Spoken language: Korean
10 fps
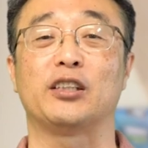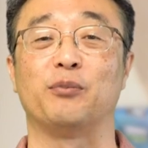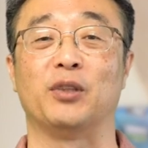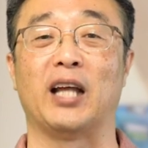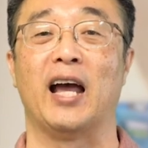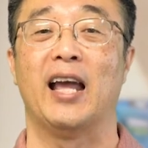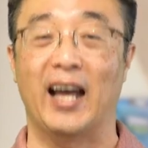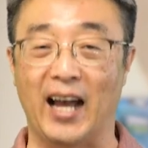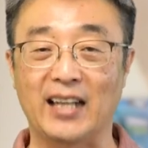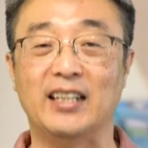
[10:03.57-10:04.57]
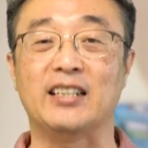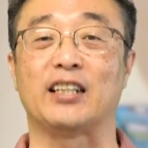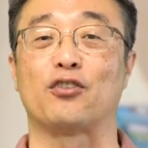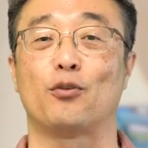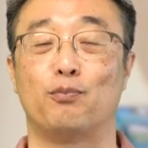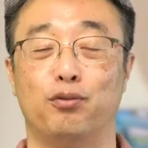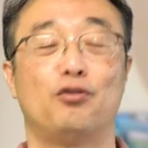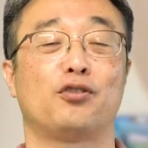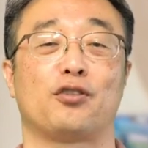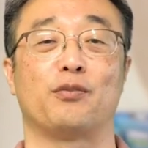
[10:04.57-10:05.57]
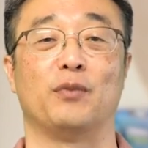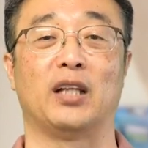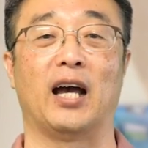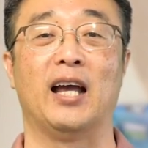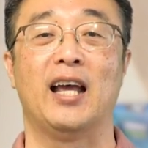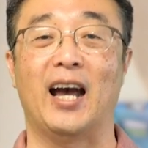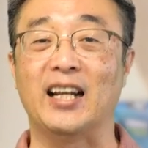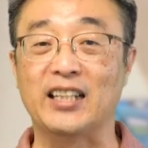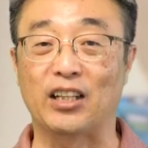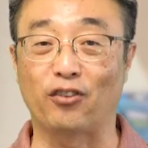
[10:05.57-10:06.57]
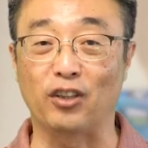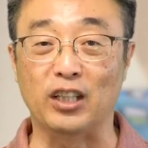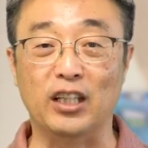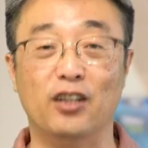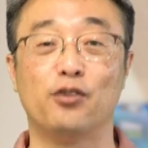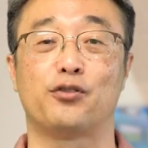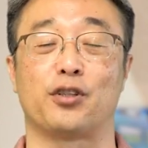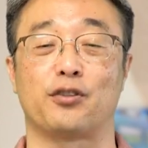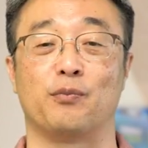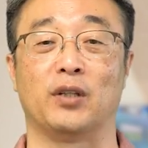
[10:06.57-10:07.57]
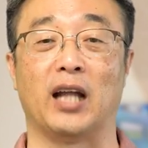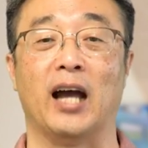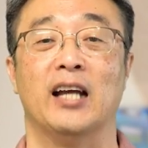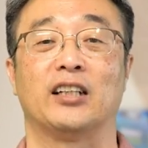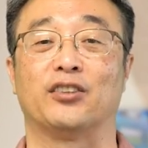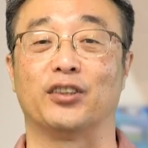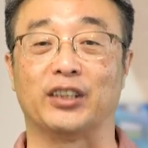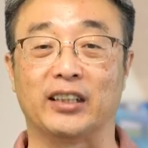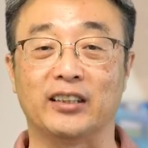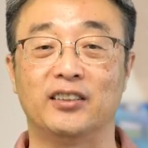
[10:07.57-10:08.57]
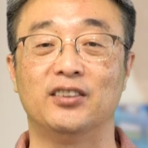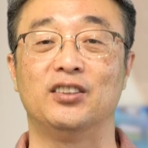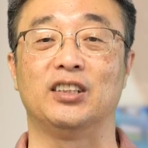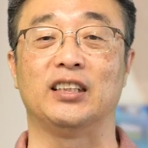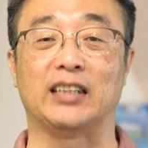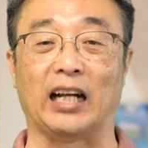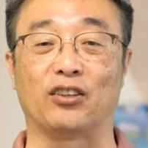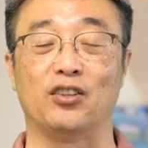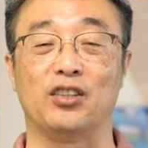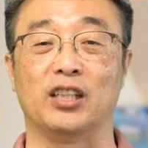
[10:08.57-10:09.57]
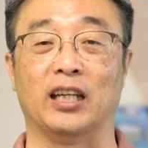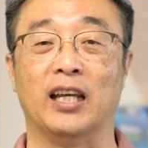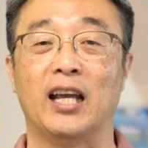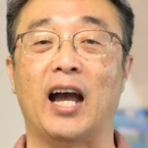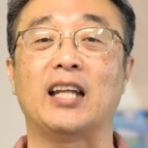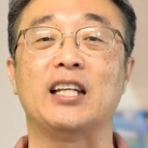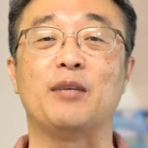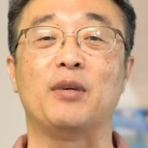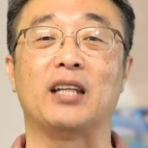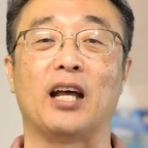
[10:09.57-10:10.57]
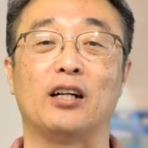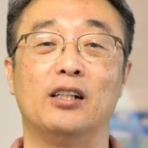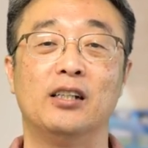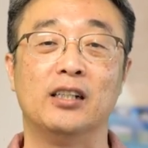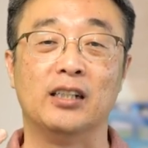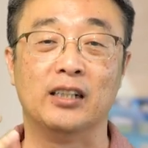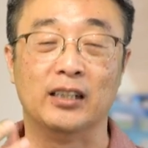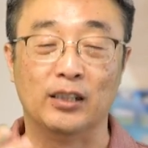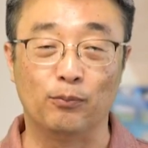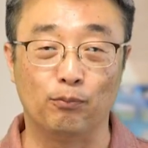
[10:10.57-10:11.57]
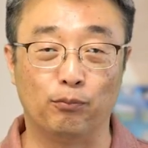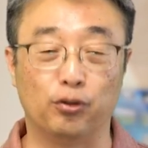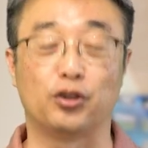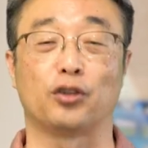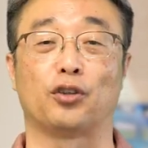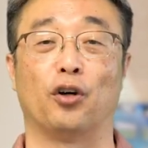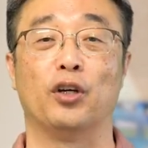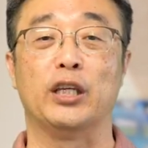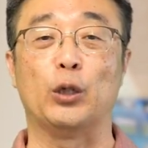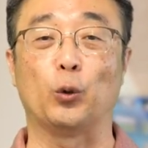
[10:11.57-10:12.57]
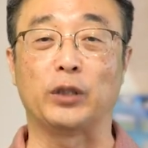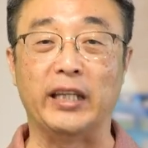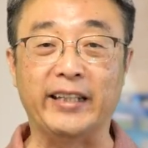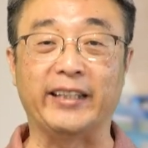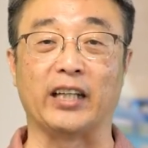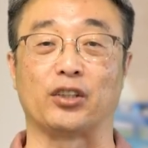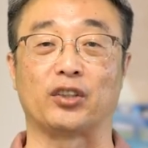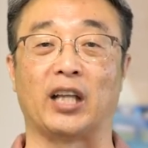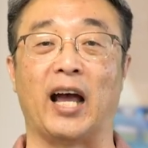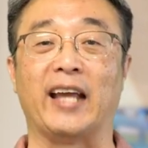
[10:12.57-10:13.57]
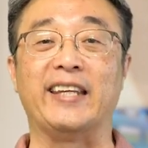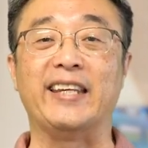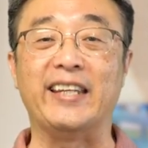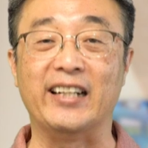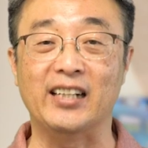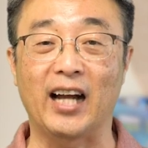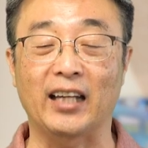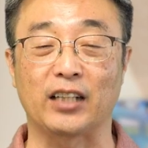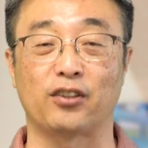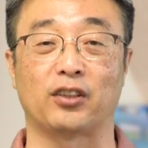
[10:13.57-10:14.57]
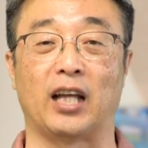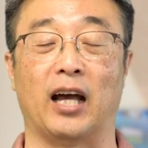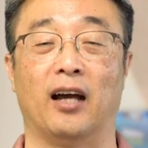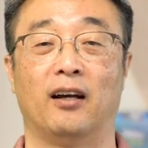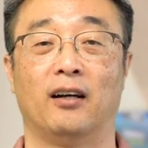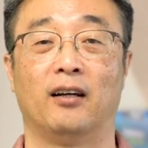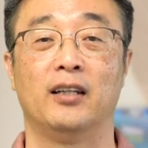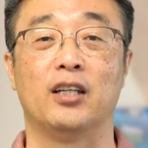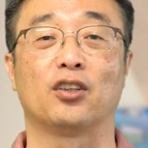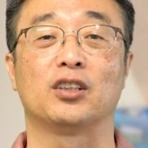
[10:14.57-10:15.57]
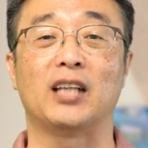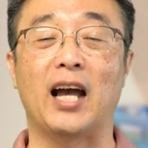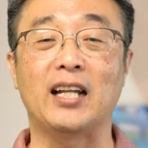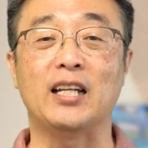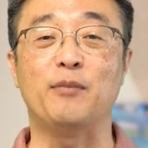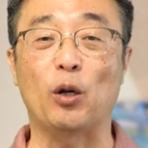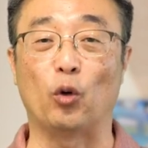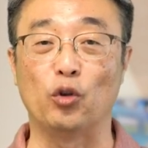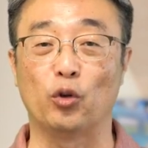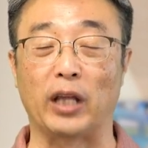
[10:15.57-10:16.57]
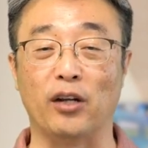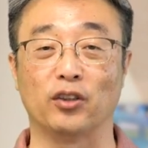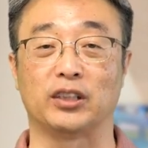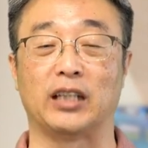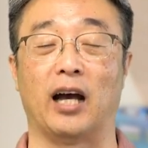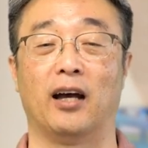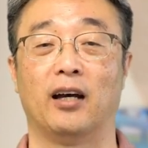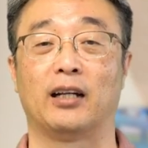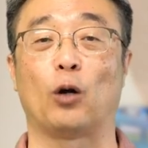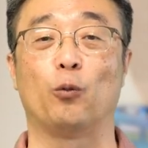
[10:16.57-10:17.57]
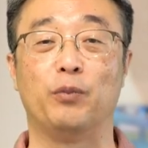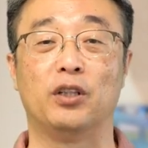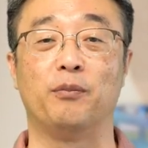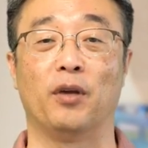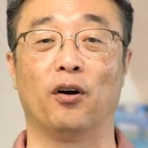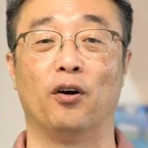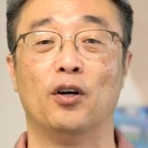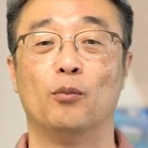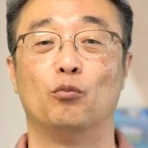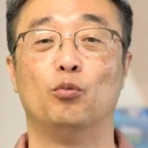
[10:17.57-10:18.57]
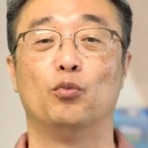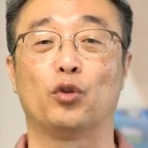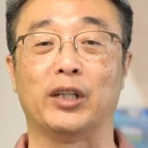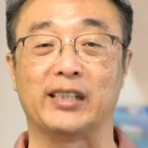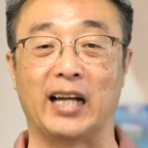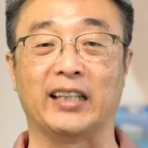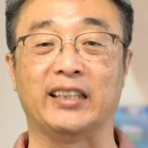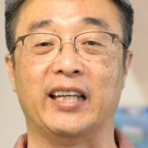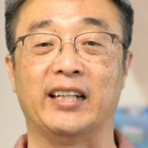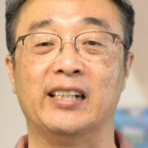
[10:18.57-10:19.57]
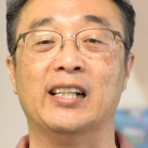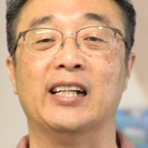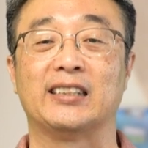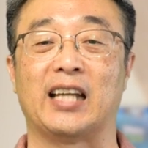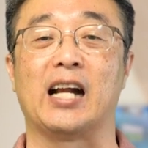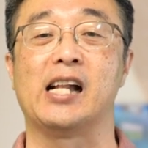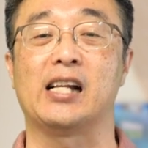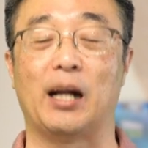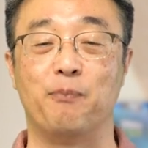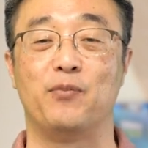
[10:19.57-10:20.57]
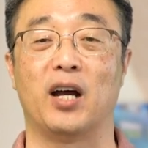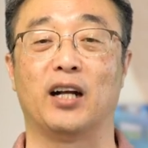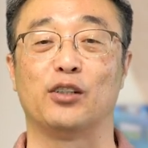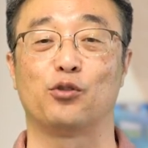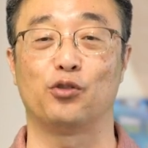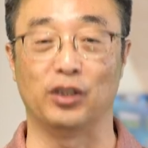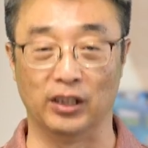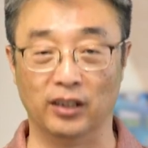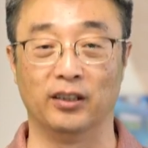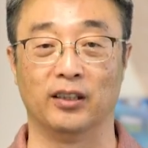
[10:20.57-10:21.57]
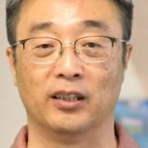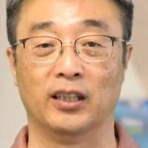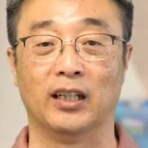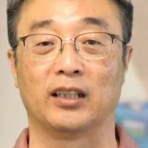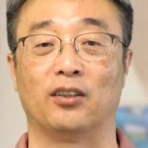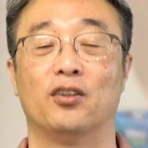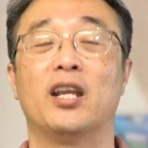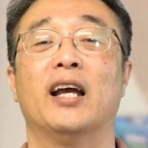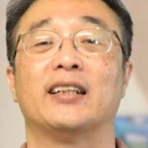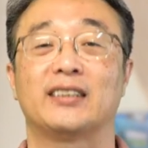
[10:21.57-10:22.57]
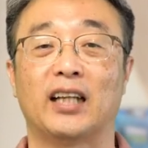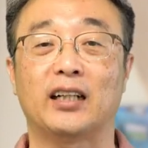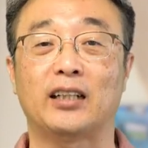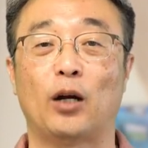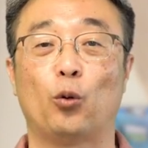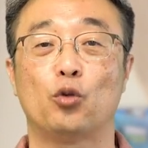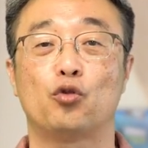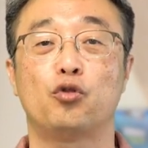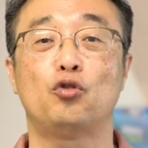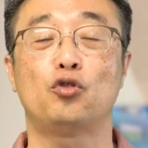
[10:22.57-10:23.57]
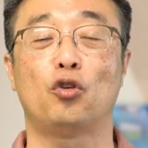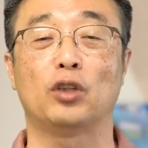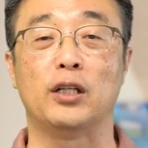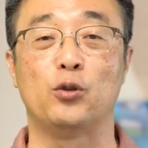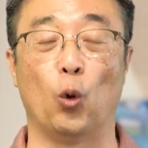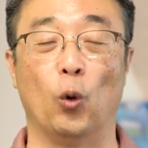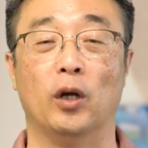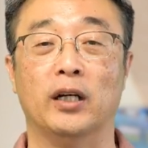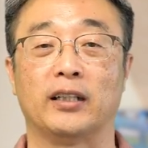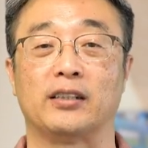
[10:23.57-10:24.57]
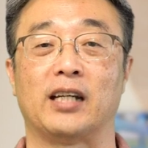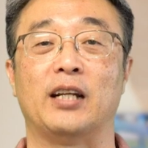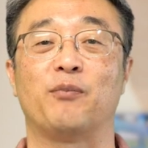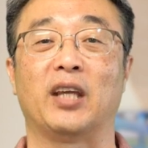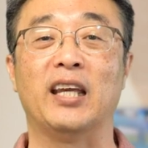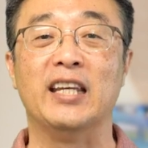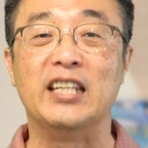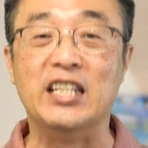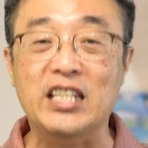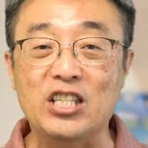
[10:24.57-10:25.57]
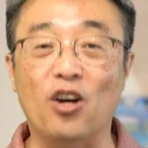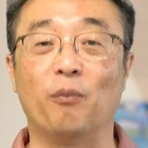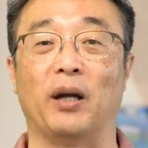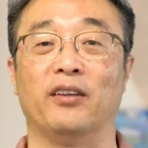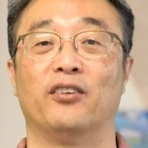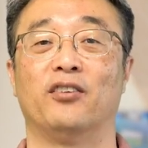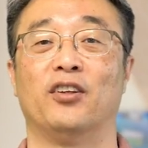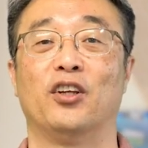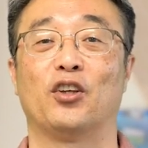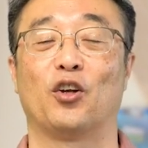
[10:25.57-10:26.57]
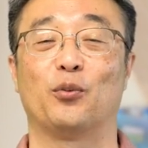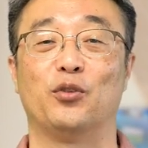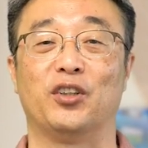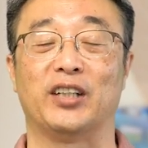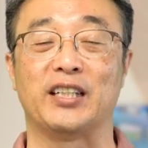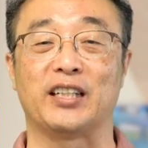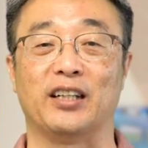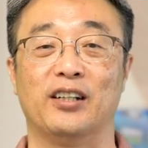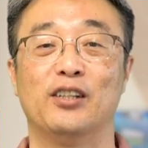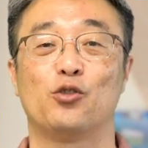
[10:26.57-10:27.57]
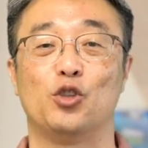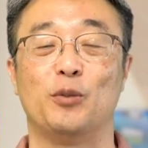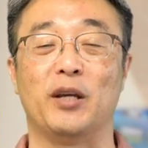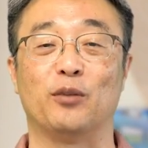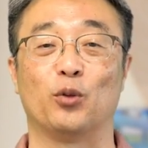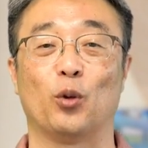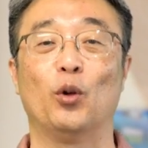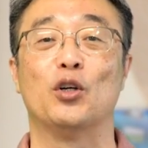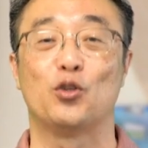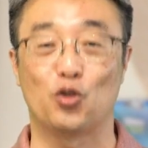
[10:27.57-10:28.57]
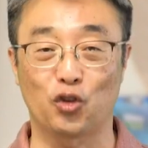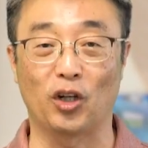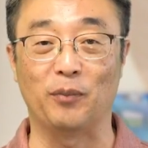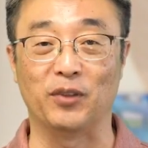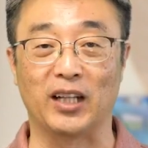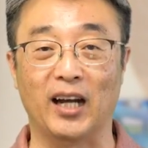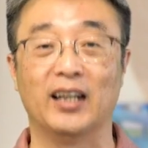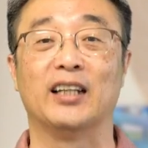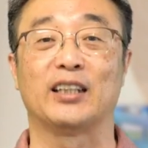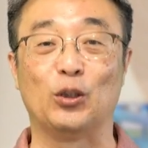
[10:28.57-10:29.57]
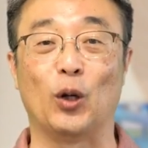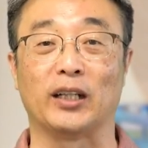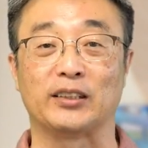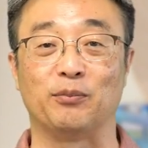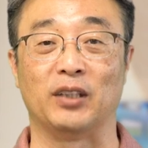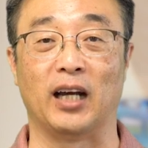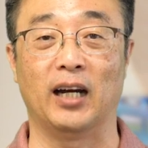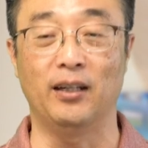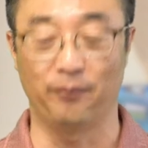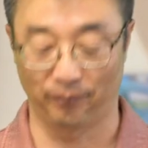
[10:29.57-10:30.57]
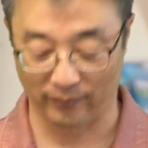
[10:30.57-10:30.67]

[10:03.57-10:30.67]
있습니다. 하나님께서 부르셨습니다. 하나님께서 일을 주셨습니다. 그것이 크든지 작든지 하나님이 나를 부르셔서 이곳에 있게 하셨다. 이 일을 하게 하셨다. 이것은 하나님의 권유로 된 것이다. 라고 믿으며 묵묵히 자기 일을 잘 감당할 수 있는 그런 착하고 충성된 종, 그 하나님께 인정받는 여러분들이 되시기를 주님의 이름으로 축원합니다. 기도하겠습니다.